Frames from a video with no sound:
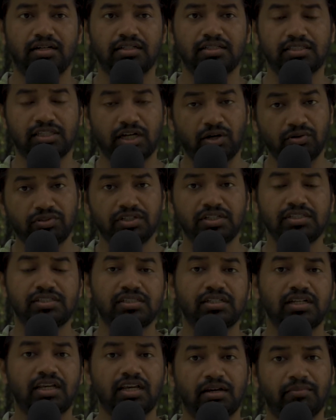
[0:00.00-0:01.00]
साउथ
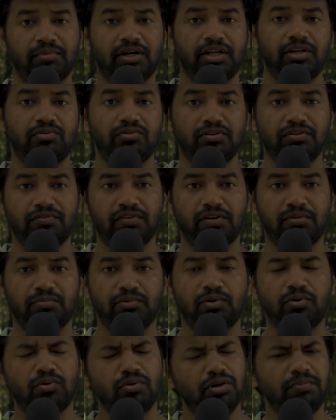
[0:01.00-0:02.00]
रीजन की हमारी कोई फिल्म
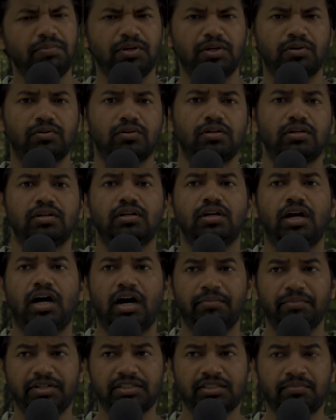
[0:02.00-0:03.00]
हो कोई भी हो
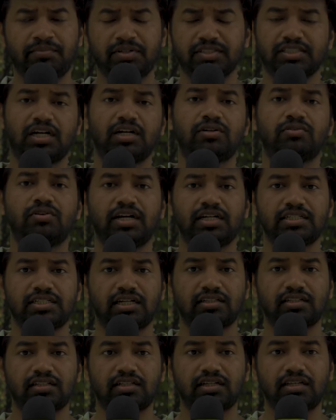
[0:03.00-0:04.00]
हमेशा मजाक उड़ाया
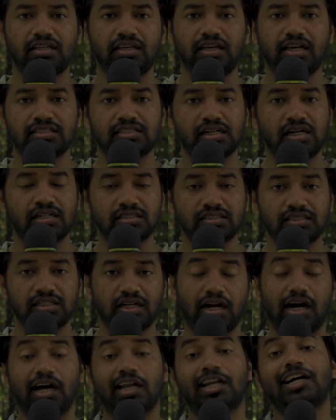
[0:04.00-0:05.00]
जाता था कि ये अचानक से
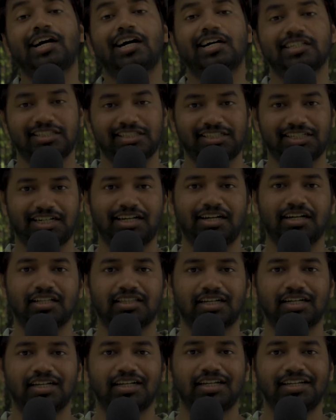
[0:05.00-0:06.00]
गाना कहाँ से चला
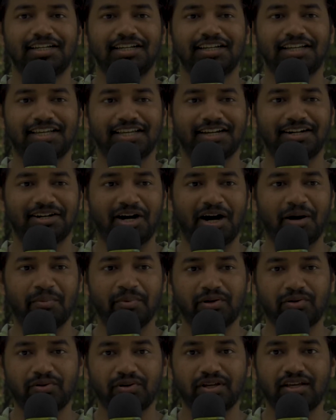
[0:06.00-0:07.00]
आता है या
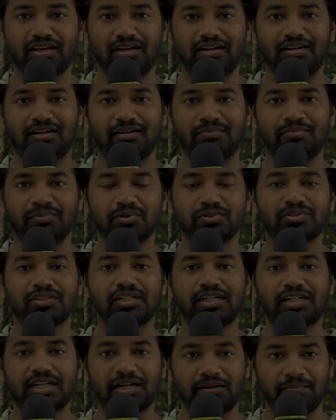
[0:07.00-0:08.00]
हमें कोई
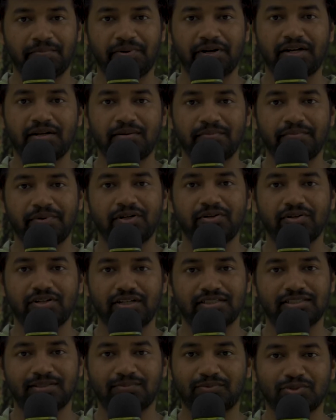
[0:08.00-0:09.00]
म्यूज़िक ट्रम्पेट टम्पेट और
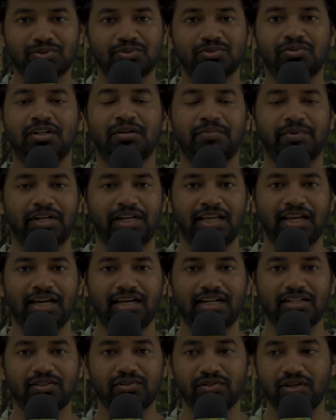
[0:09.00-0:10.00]
ये सब तो सुनने में नहीं आ
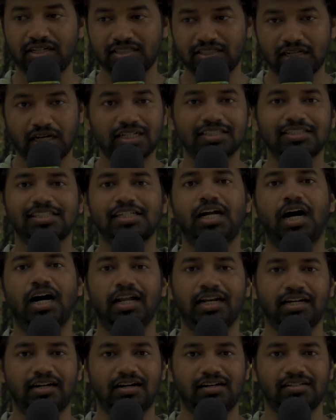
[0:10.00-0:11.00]
रहा है तो ये अचानक से
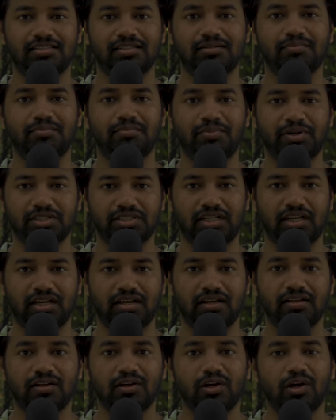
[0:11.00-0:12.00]
गाना कहाँ से बज
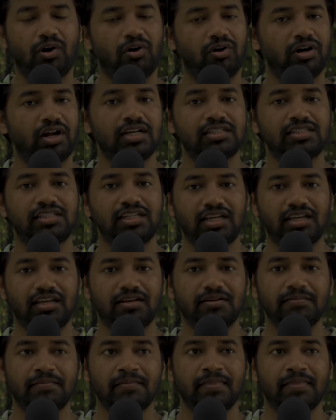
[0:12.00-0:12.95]
गया और आज देखिए